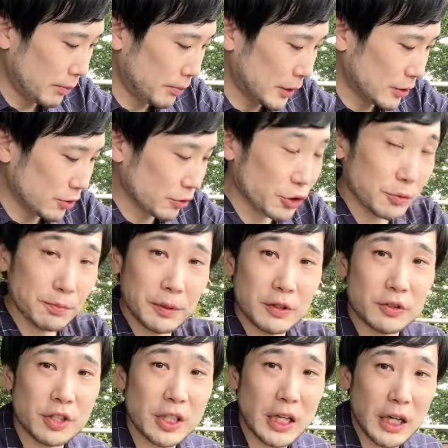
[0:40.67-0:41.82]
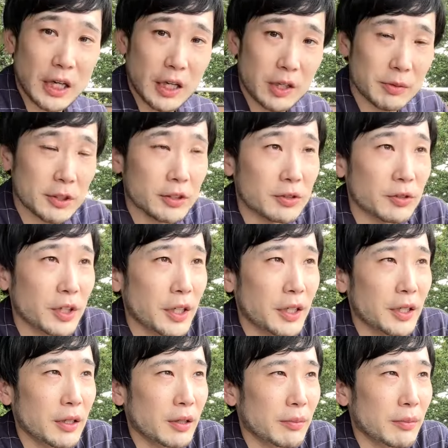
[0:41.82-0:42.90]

バスの出発時間がありますので、